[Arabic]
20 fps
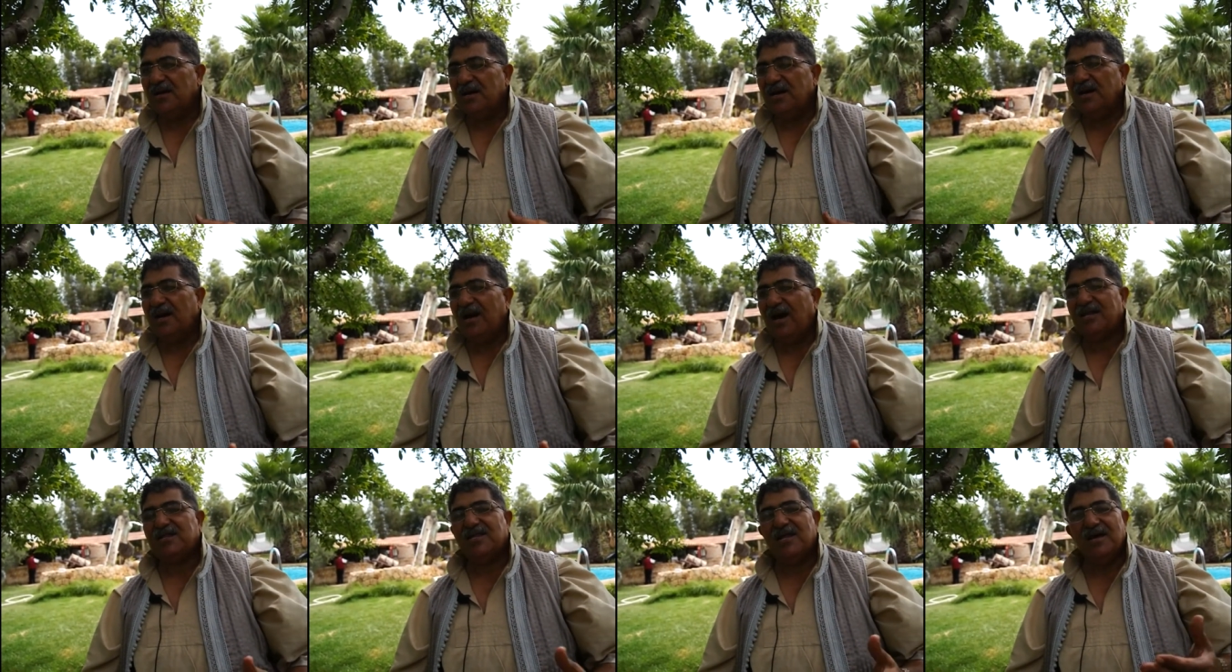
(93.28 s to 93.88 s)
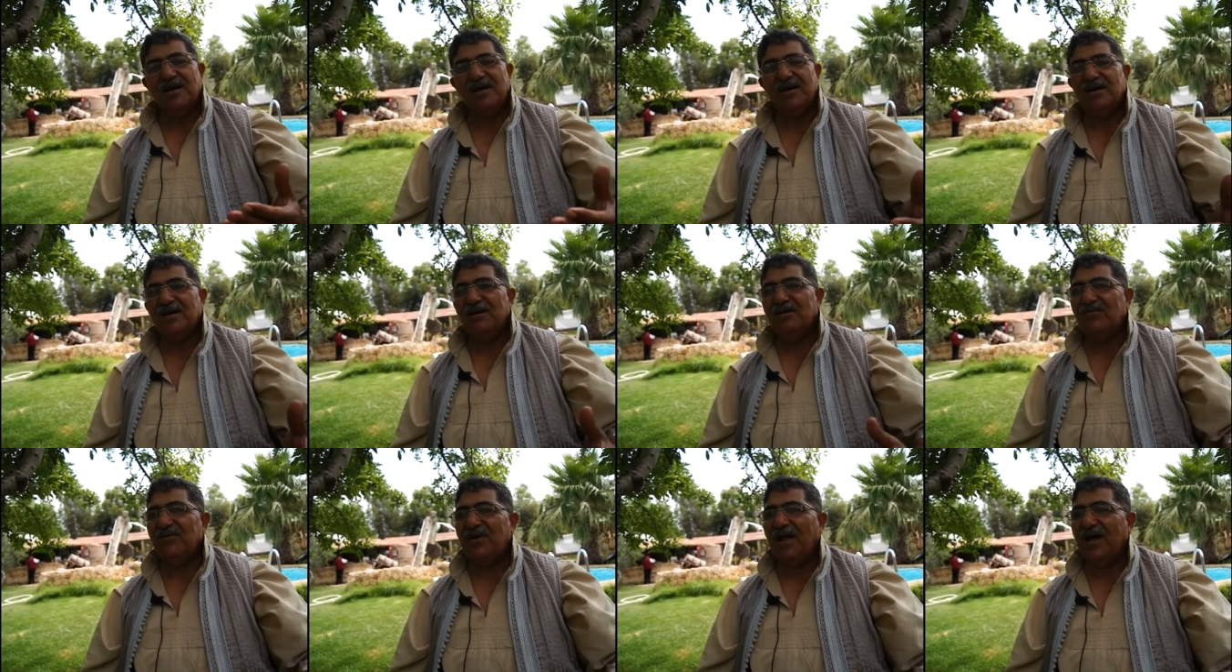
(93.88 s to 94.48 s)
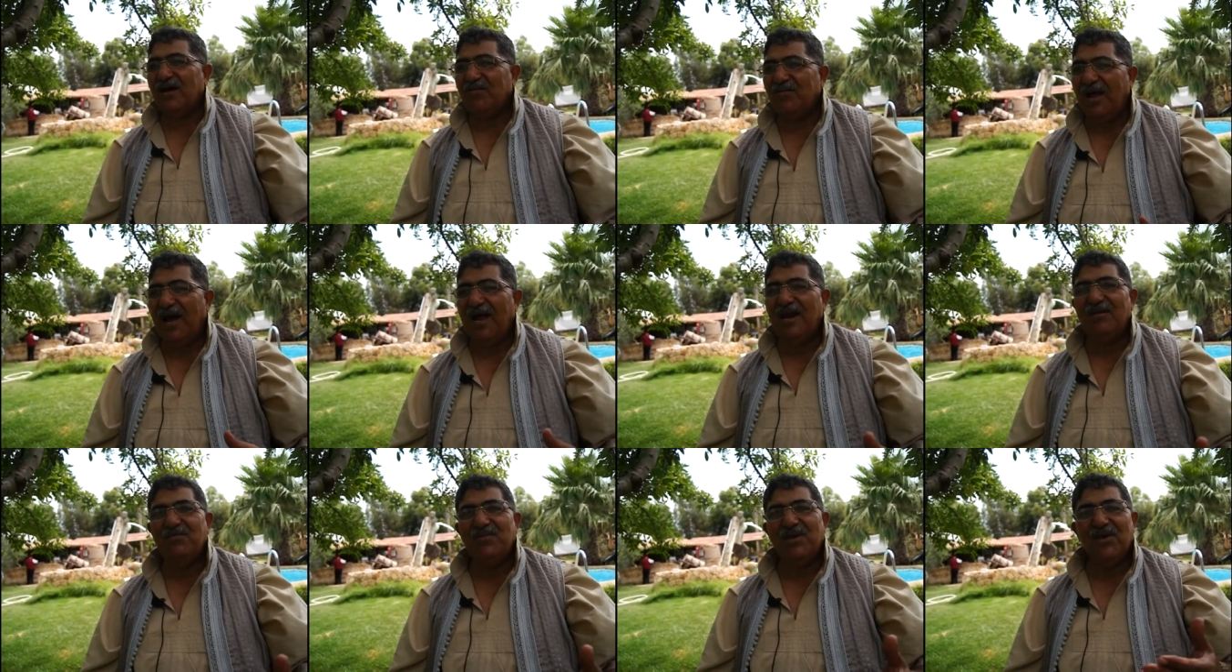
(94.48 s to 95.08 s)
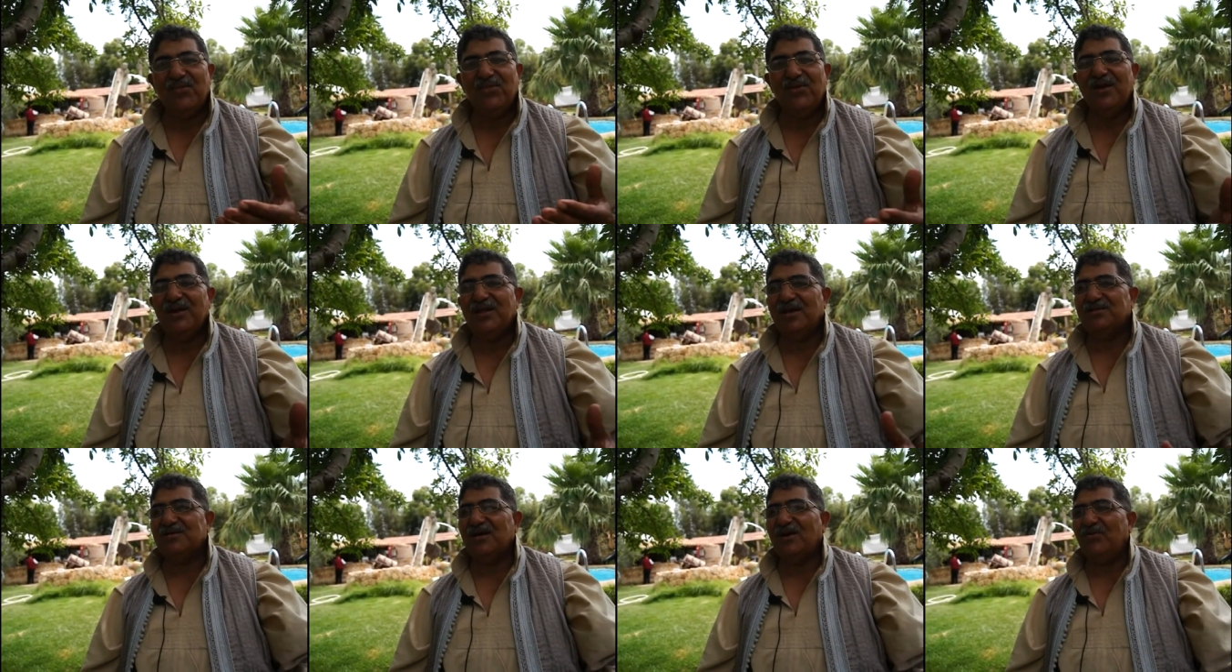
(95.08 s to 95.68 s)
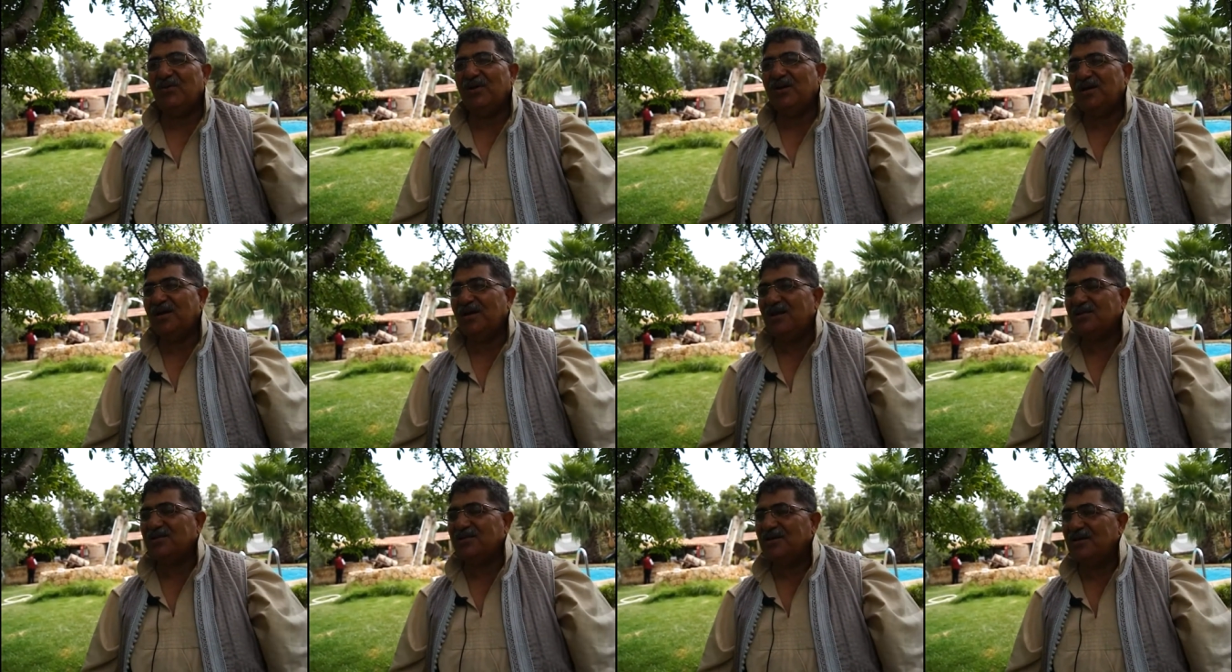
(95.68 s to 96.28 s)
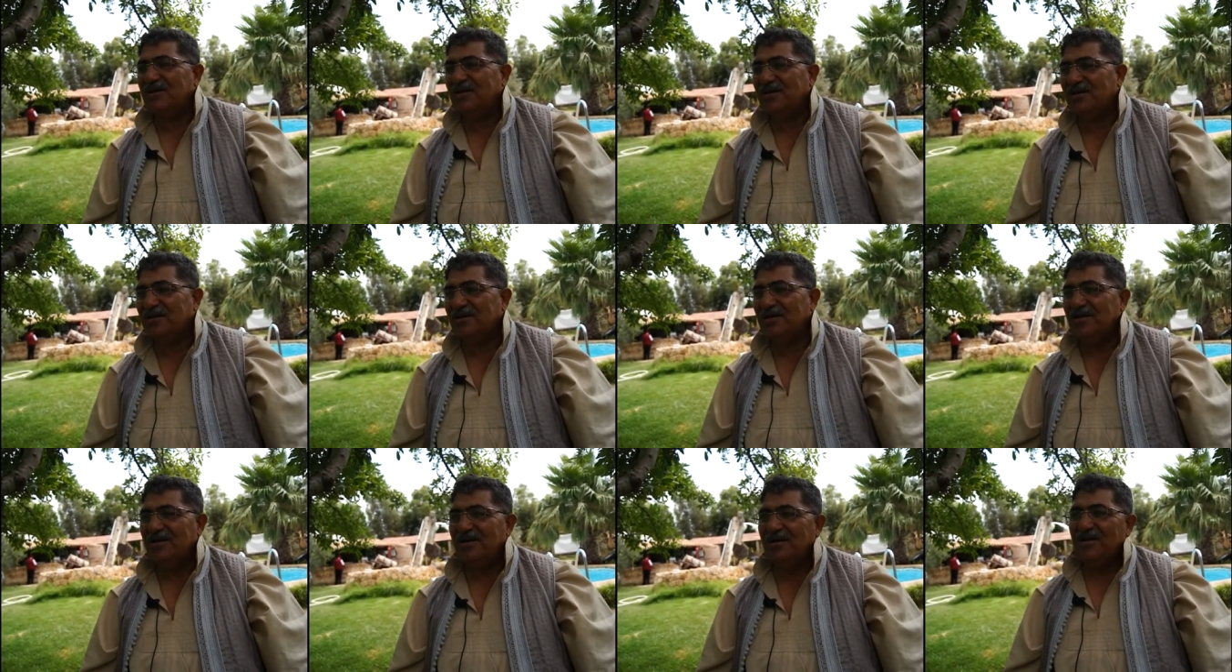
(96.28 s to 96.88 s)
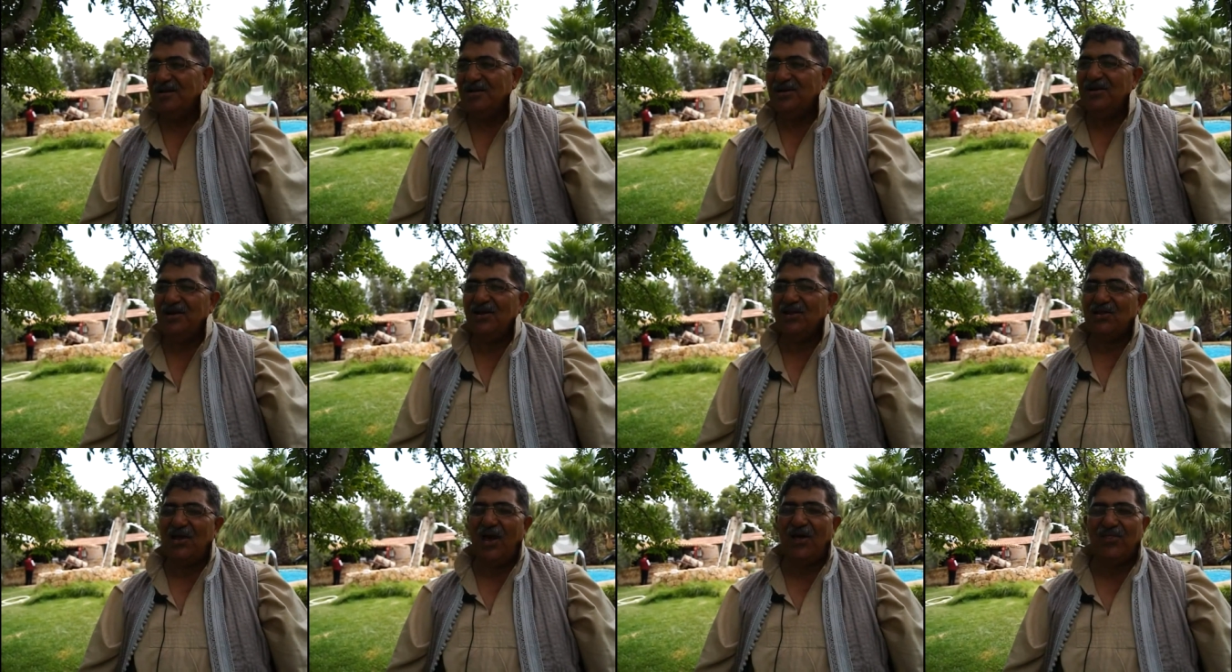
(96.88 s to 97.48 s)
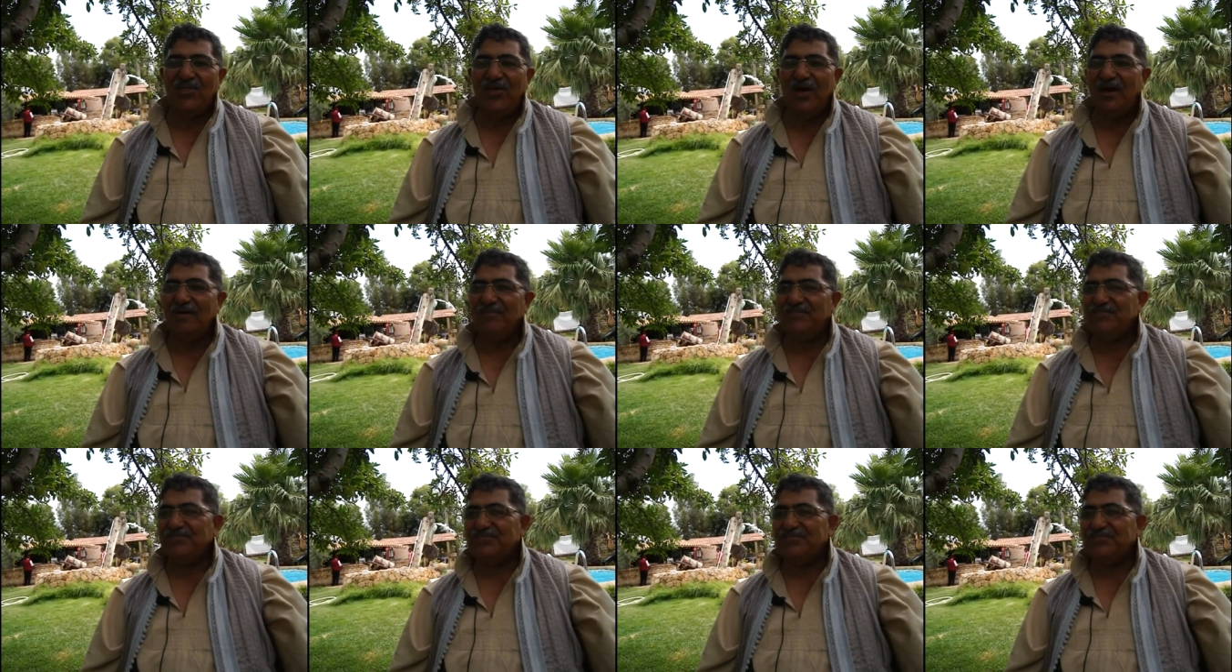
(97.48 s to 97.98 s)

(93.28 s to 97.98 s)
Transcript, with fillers: حتى الحرب العالمية الثانية زغوان نالت نالت حظها